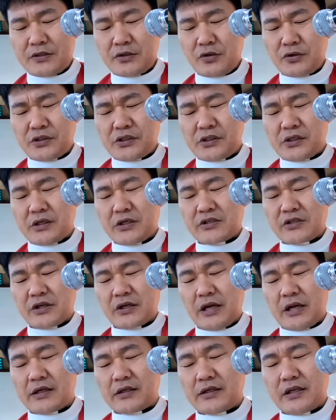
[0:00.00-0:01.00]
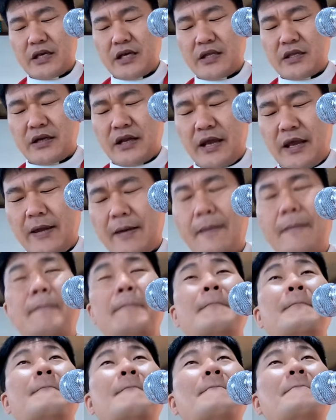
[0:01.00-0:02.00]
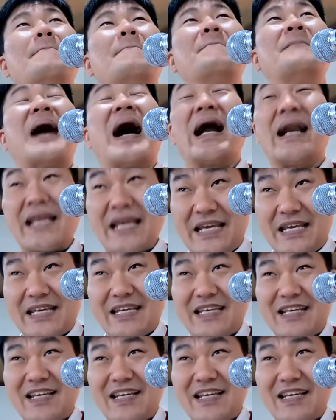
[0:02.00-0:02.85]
소식을 전하는 이들의 발이